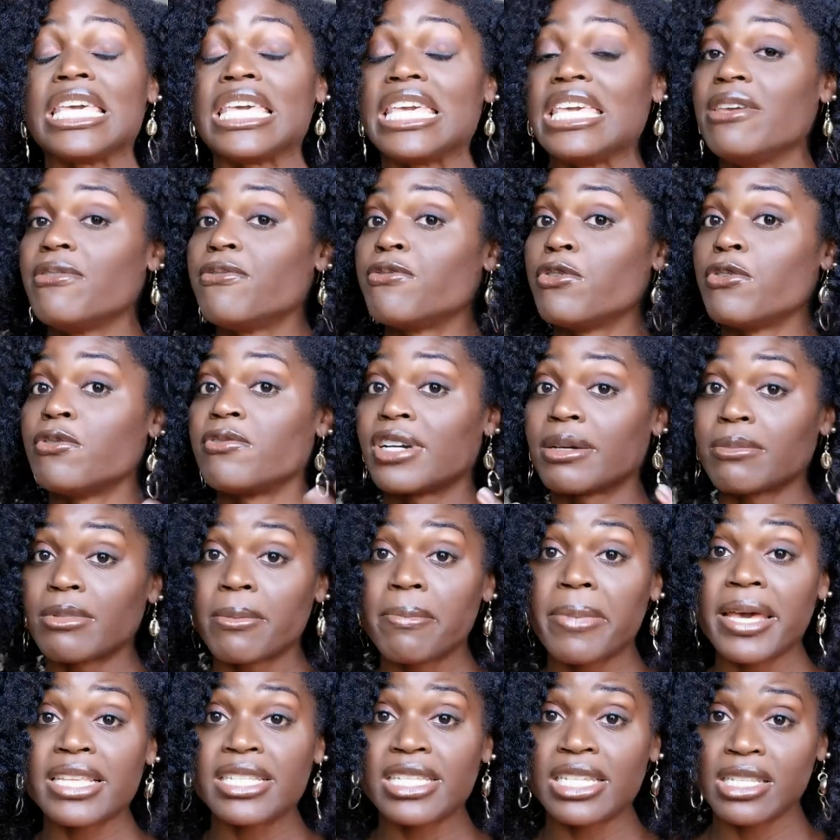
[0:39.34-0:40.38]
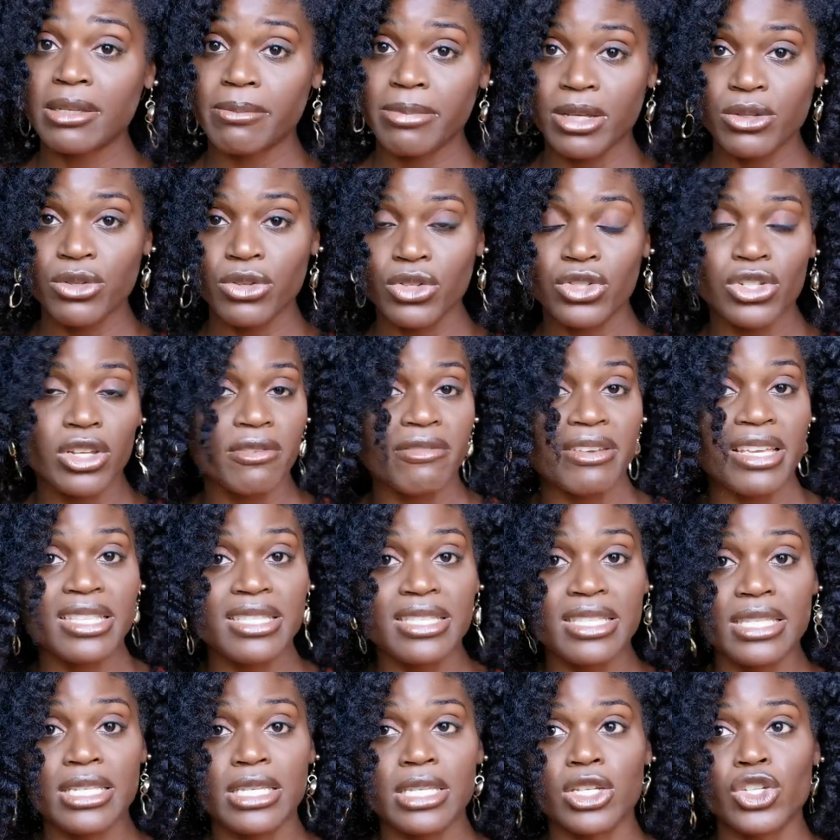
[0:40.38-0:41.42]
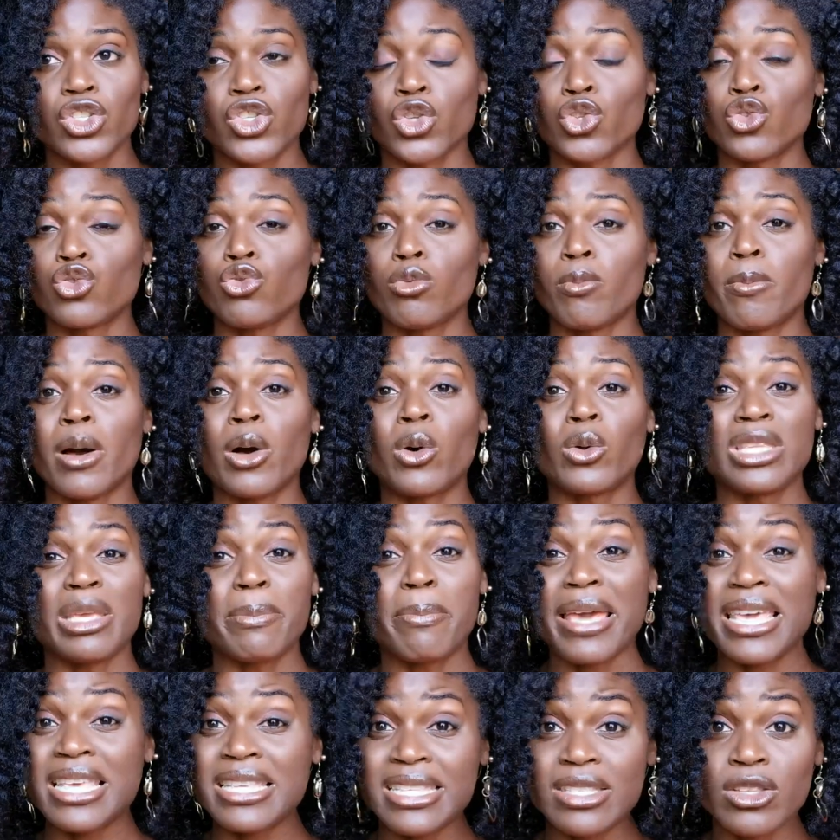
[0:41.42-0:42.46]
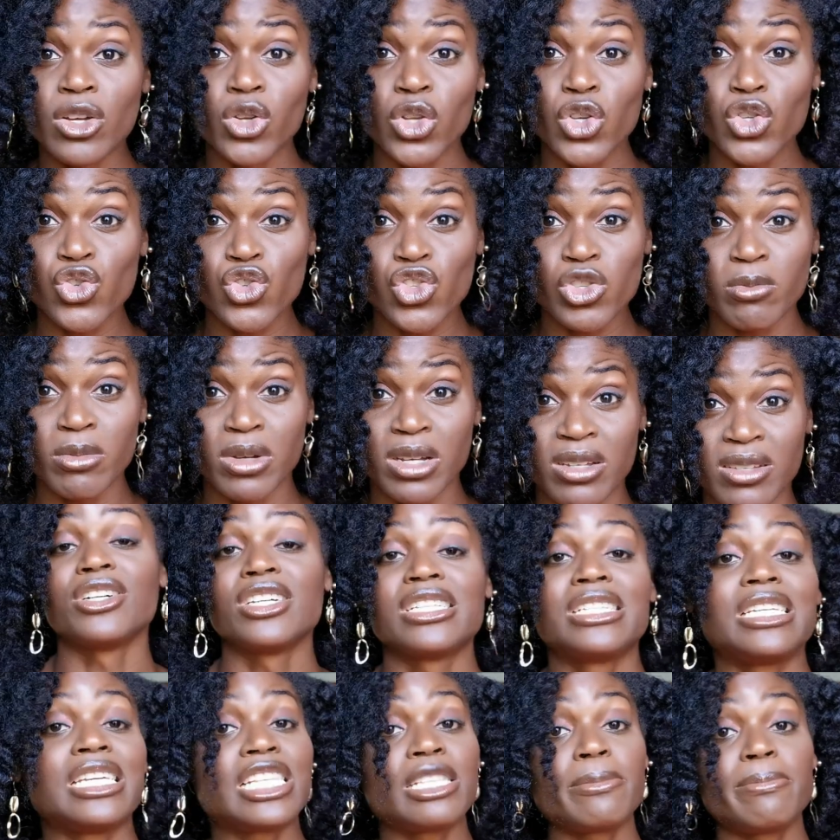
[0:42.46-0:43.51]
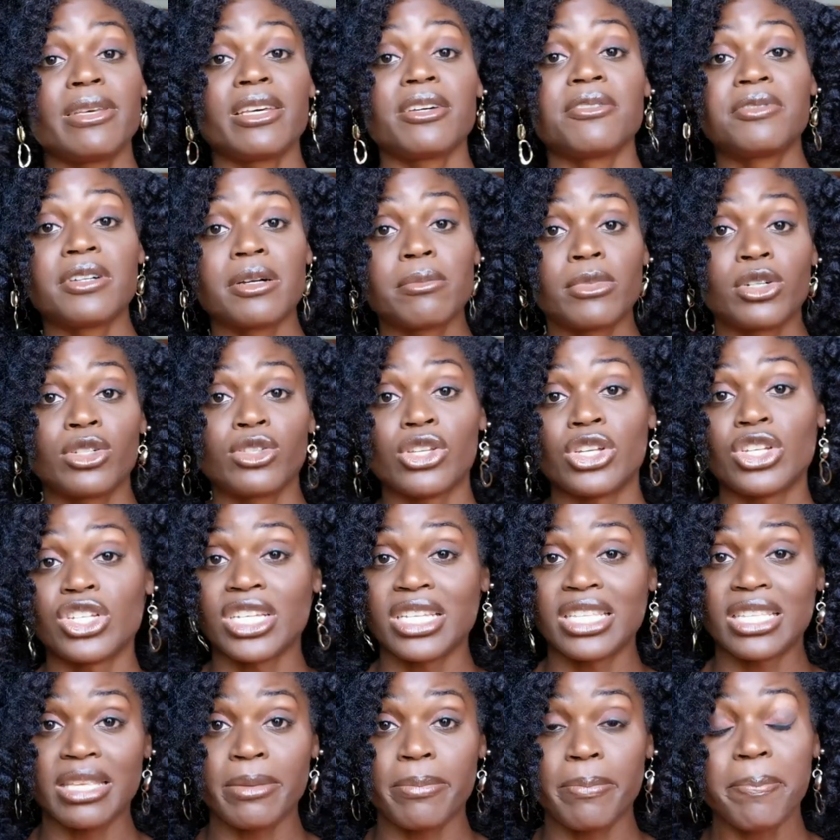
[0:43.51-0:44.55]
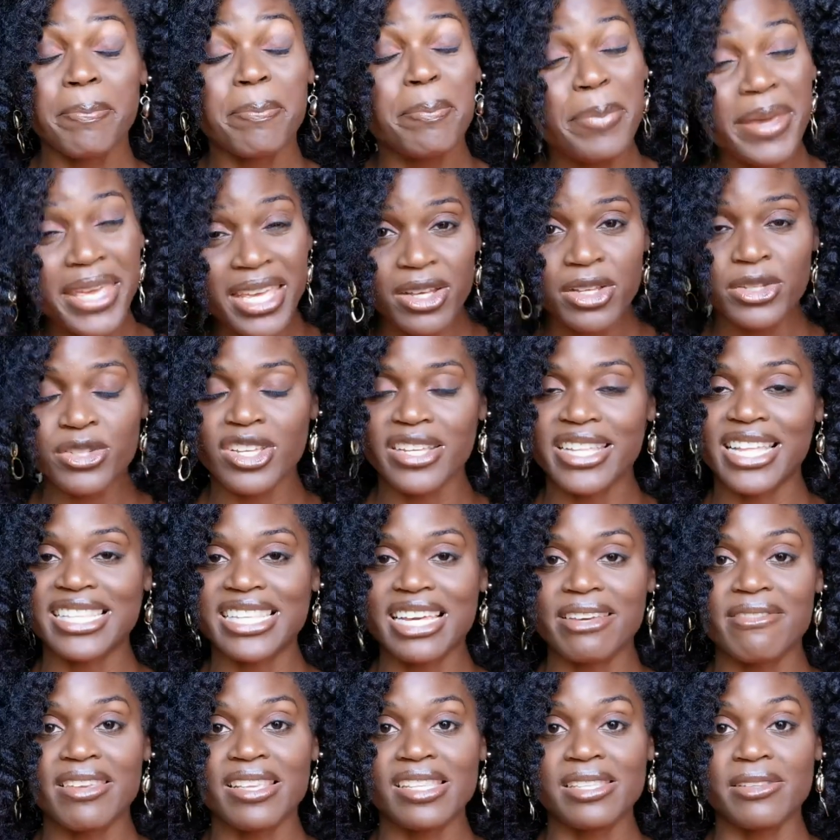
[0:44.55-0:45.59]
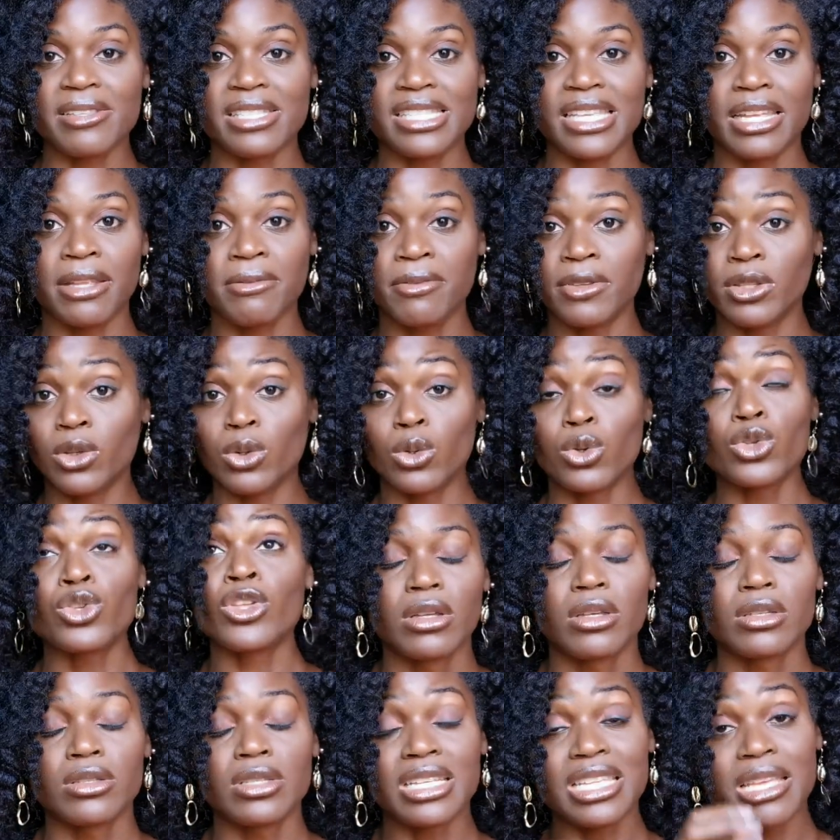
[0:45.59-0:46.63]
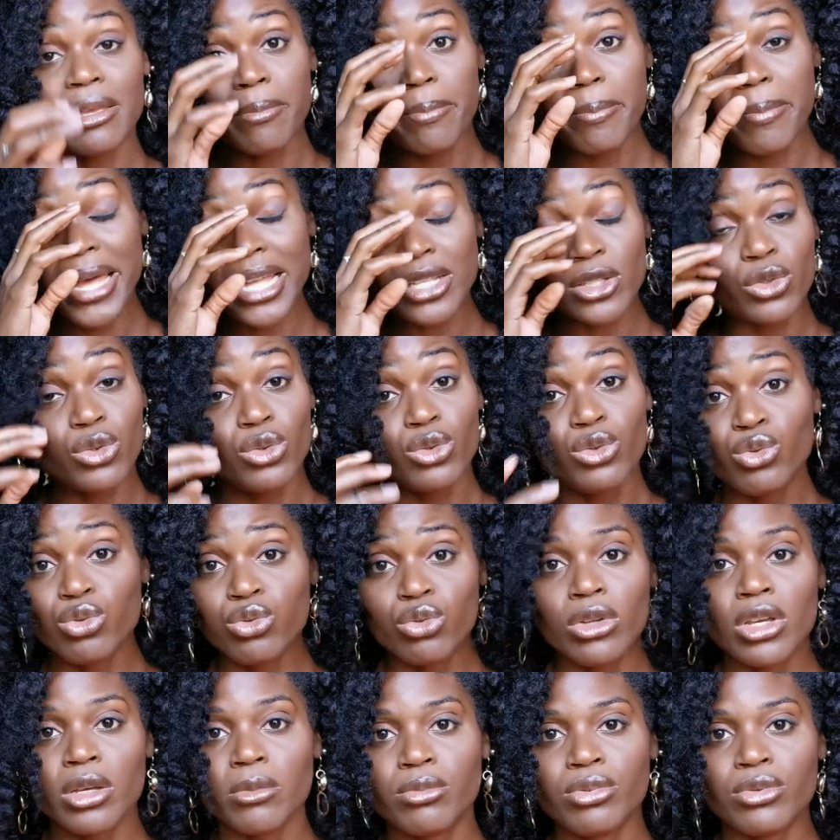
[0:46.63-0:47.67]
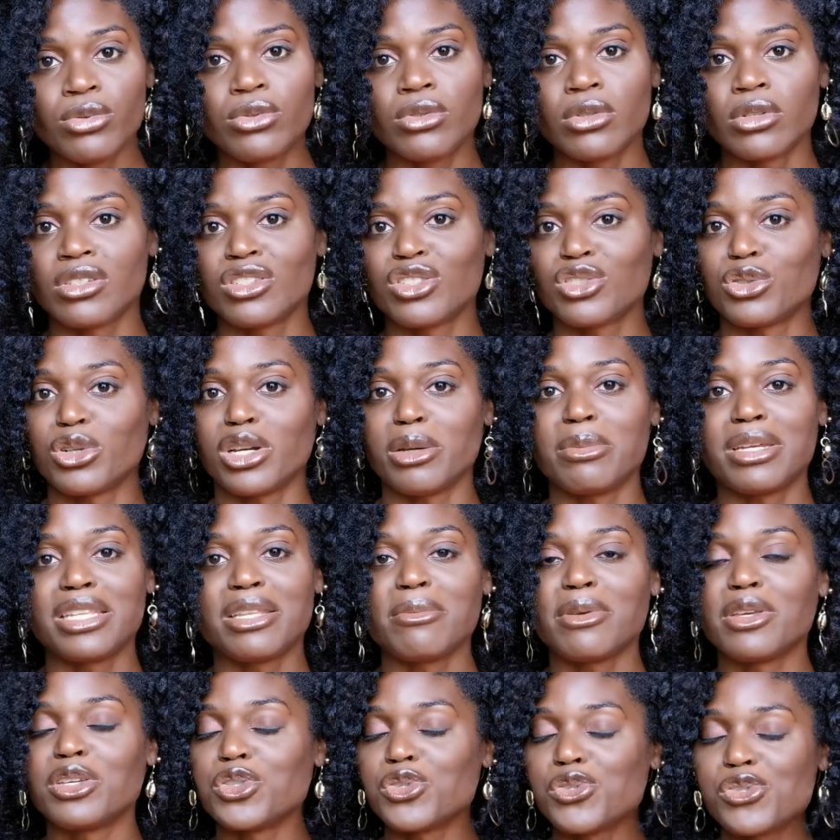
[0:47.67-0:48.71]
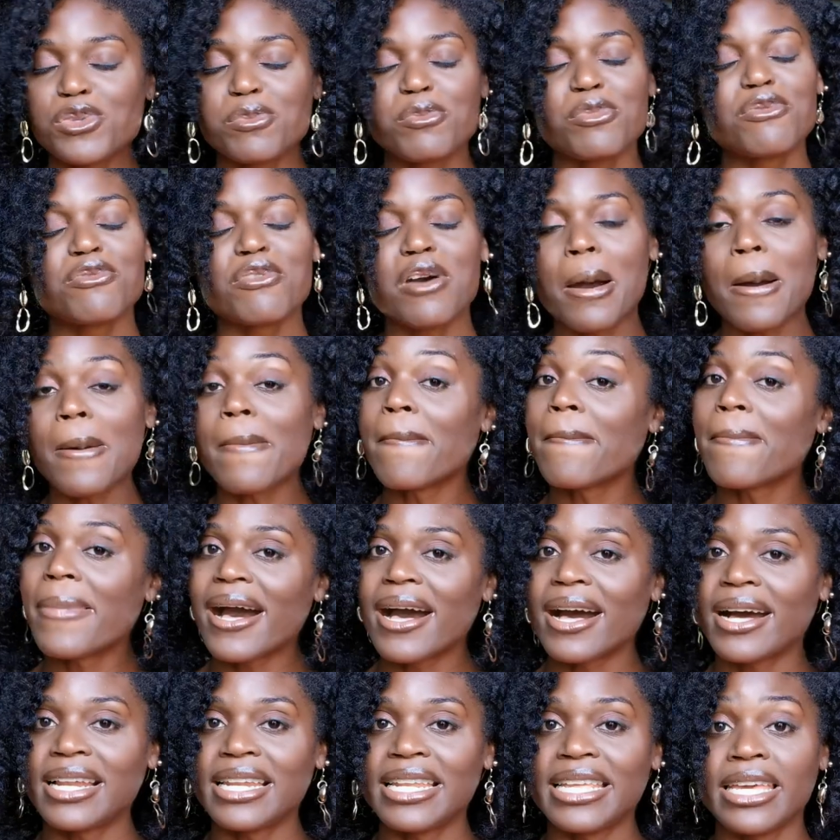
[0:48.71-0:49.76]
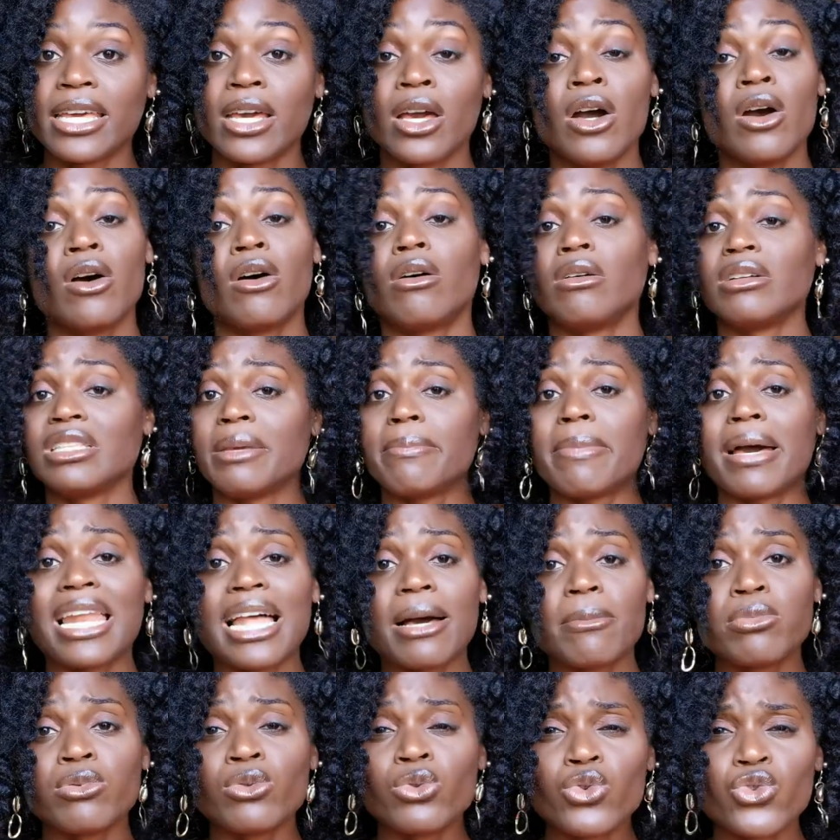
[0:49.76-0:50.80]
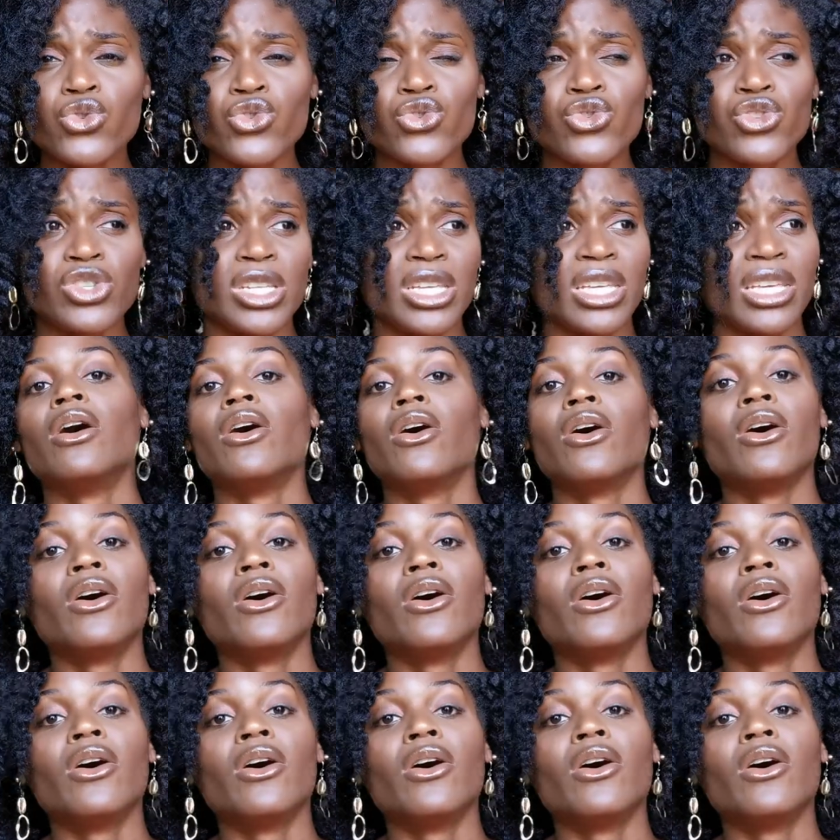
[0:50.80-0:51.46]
il faut vraiment pas être gêné par ce que je vais dire. Je ne suis pas, on n'est pas ici dans le jugement. J'espère vraiment ne gêner personne à travers cette vidéo. Ce n'est pas du tout le but. Euh, j'aurais bien aimé juste pouvoir parler. On n'est pas là pour juger.